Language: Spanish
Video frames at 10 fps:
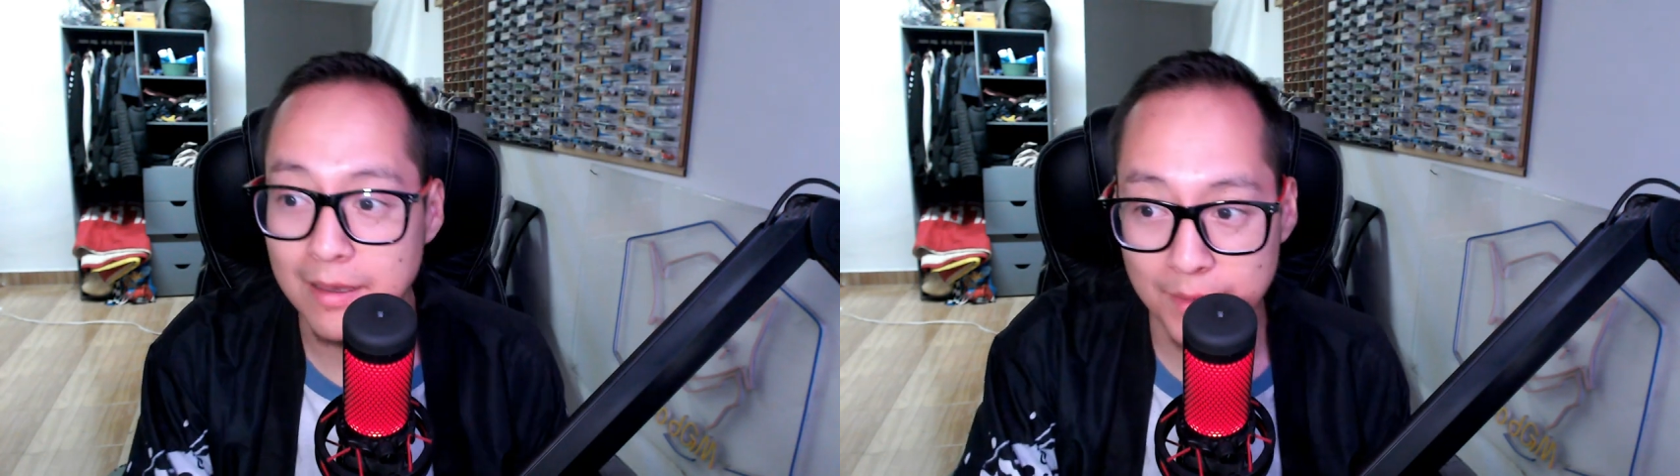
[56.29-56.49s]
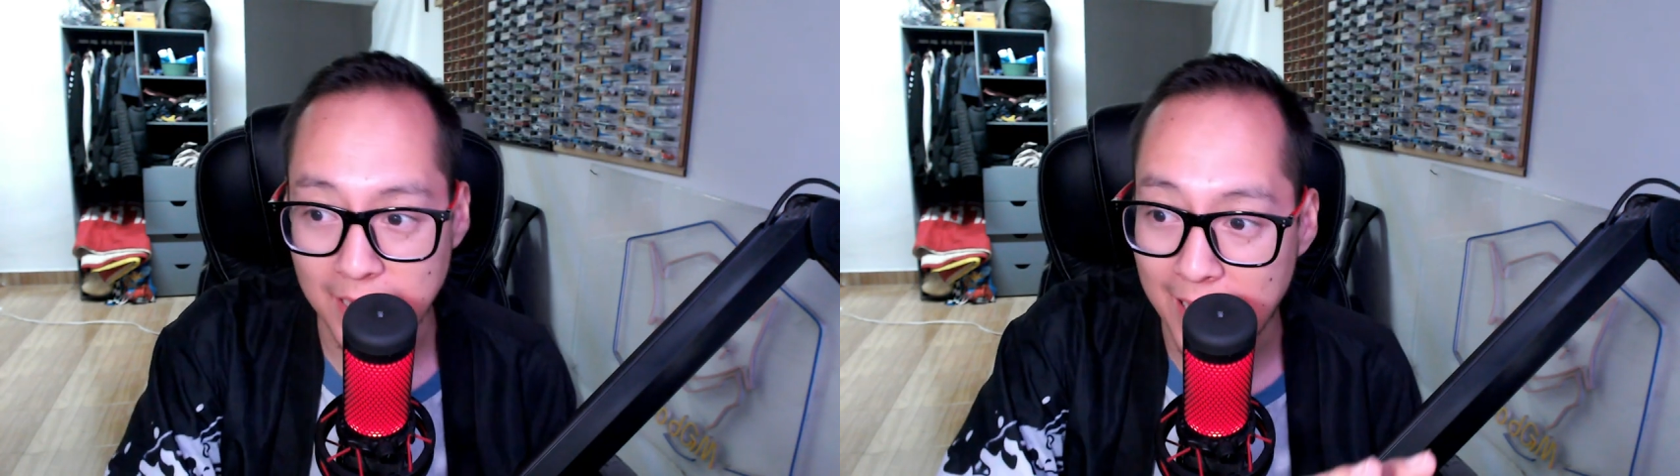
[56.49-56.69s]

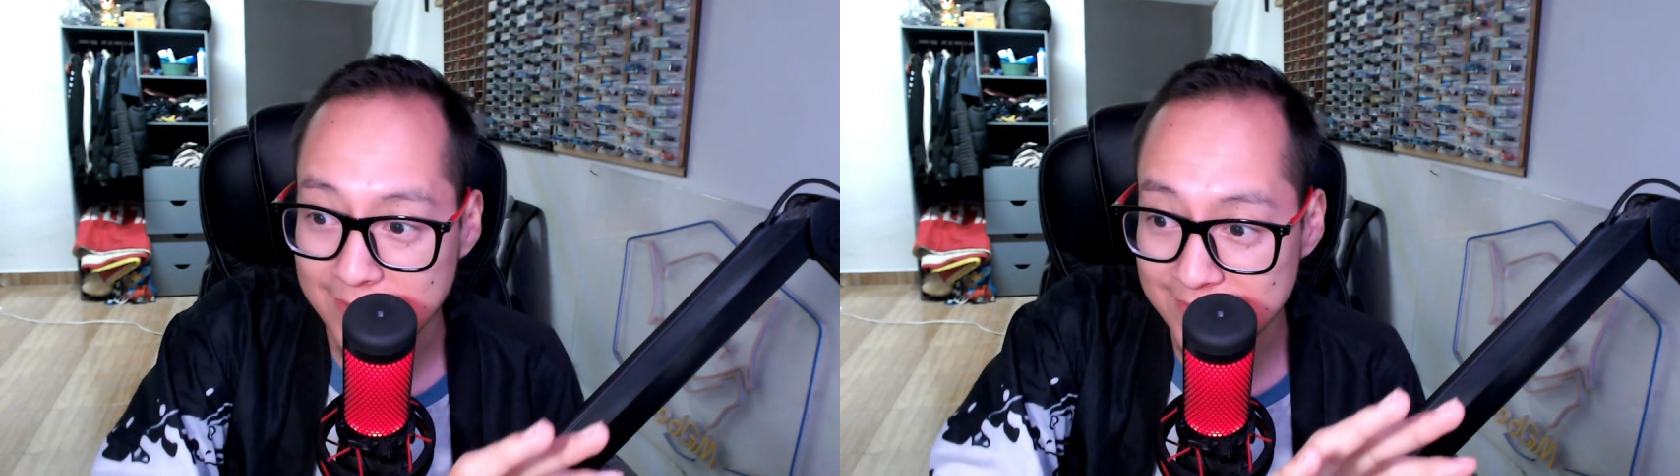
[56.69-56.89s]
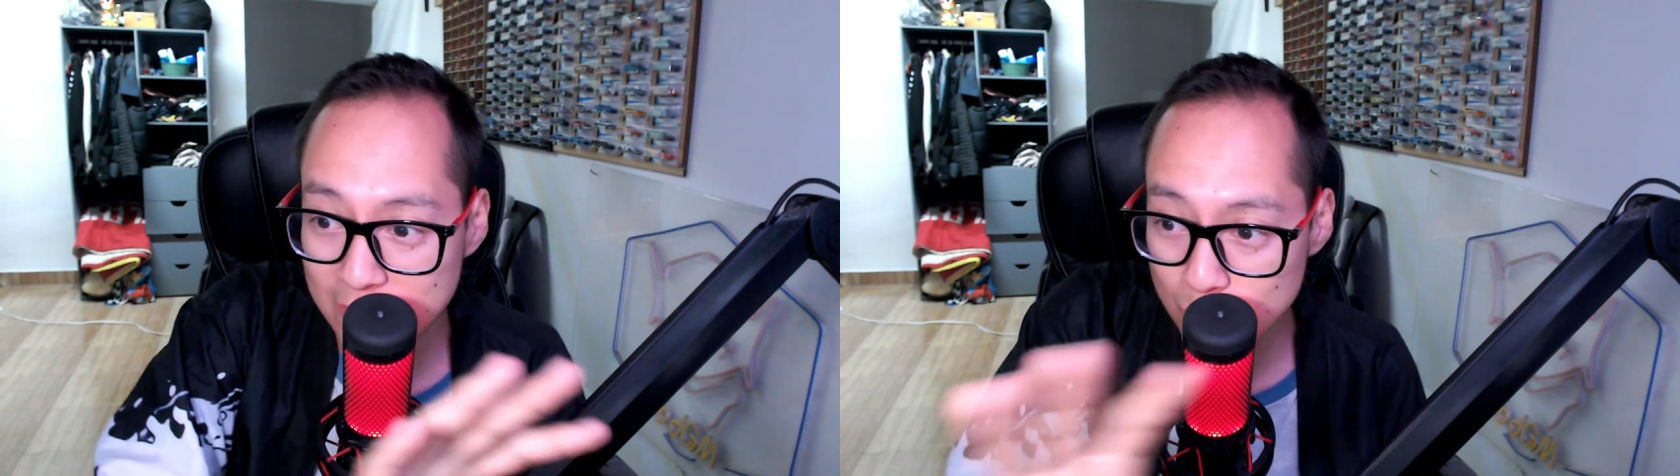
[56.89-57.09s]
Y a ver,
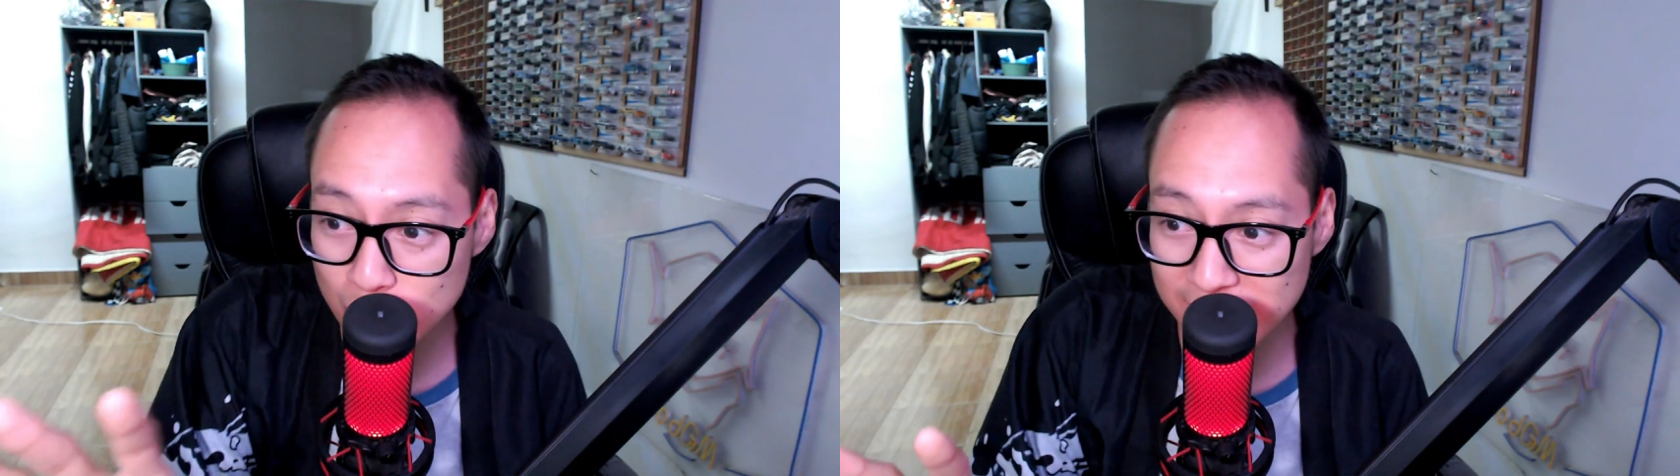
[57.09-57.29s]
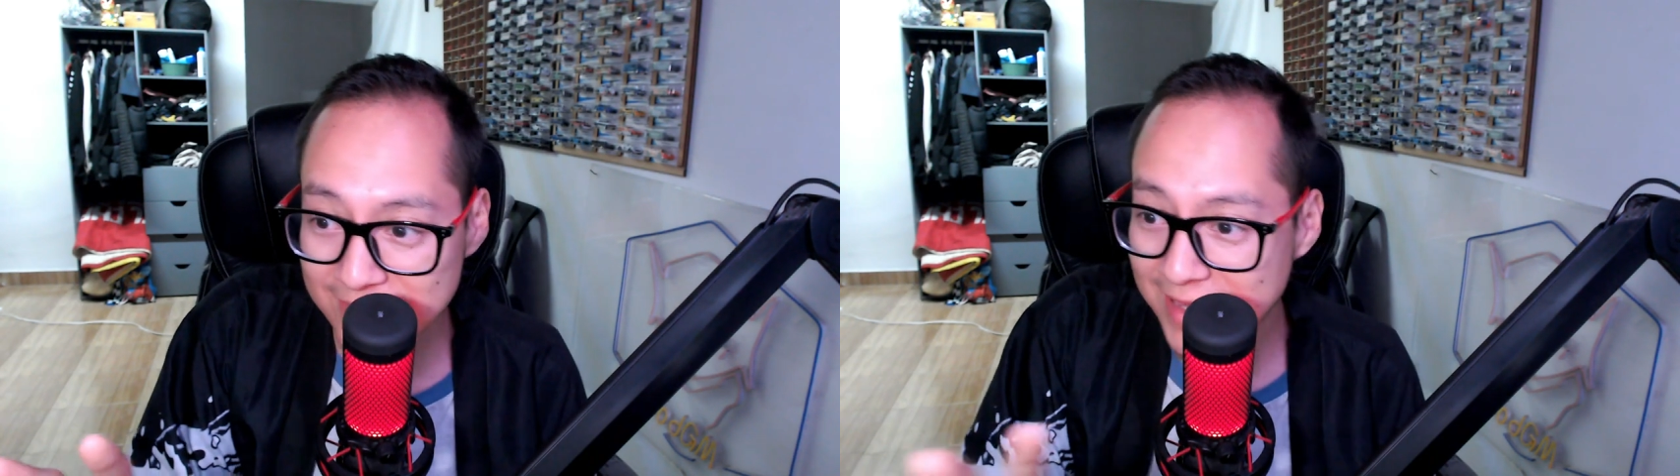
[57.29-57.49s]
así
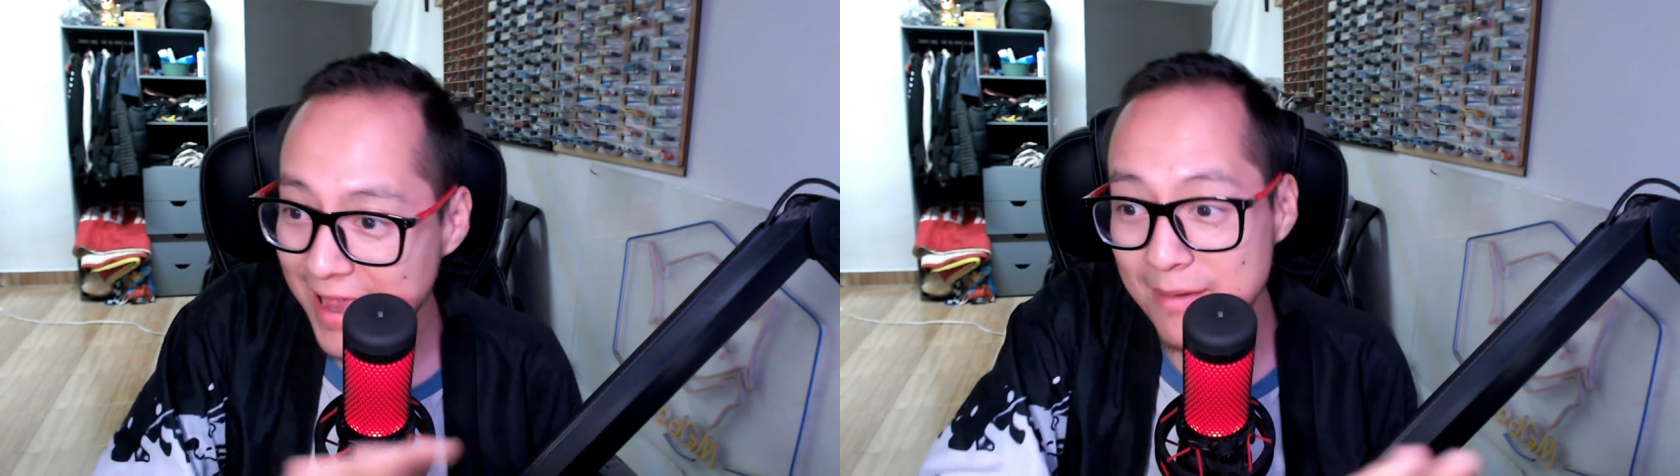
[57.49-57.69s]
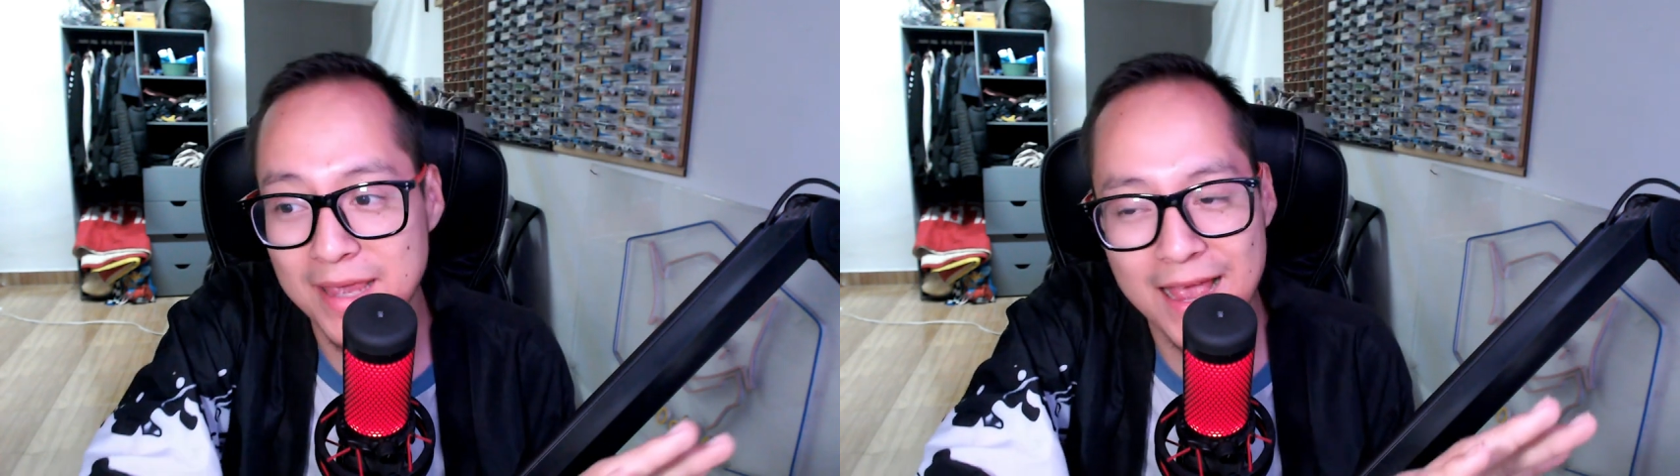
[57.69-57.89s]
como
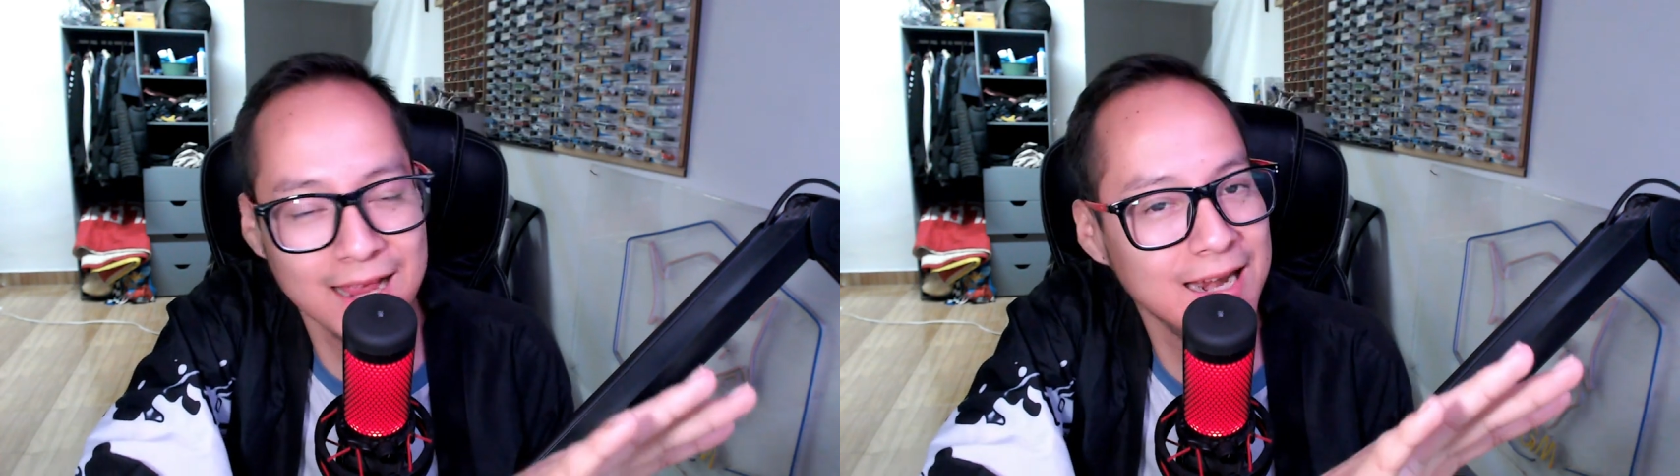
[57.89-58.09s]
este, había,